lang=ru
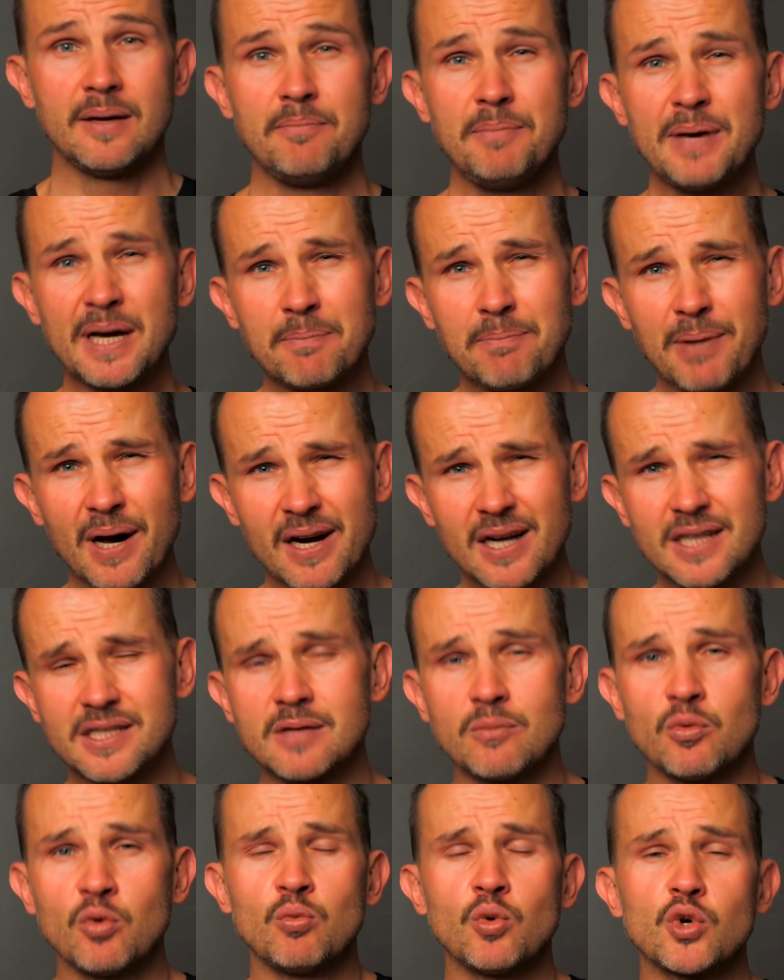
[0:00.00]
Бег
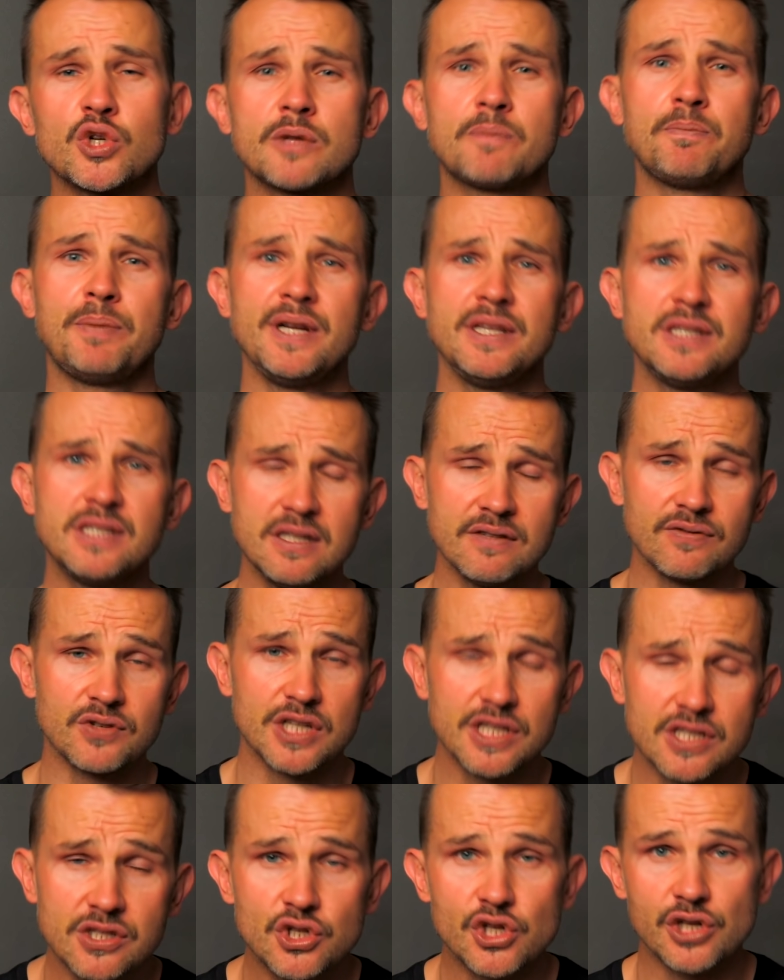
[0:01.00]
по-разному может прийти в
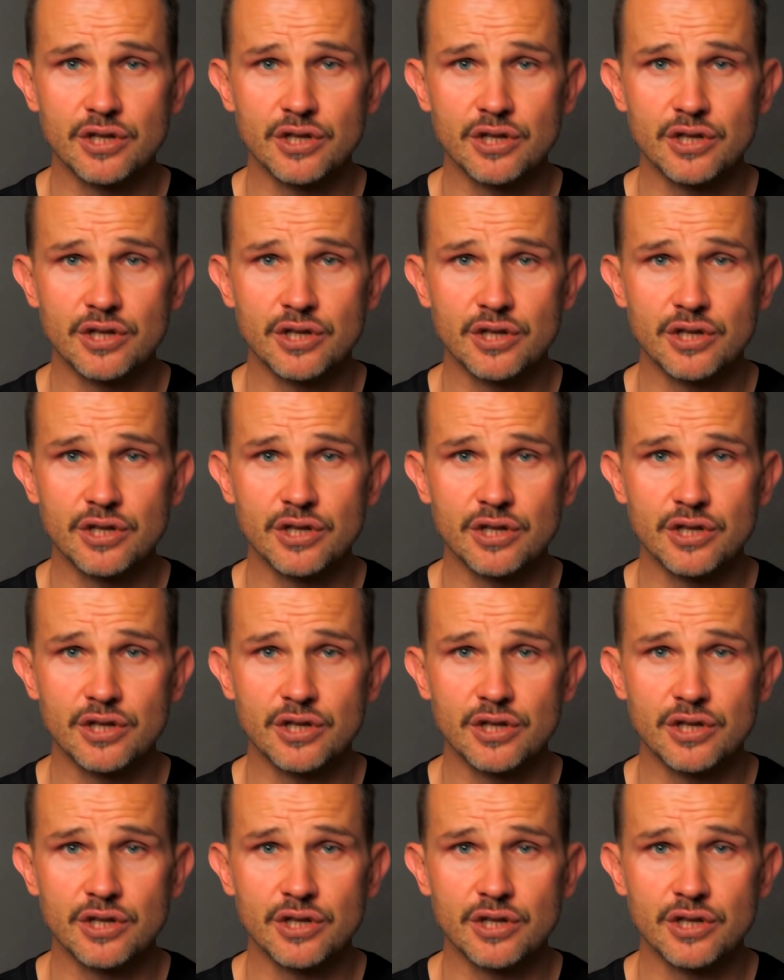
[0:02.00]
жизнь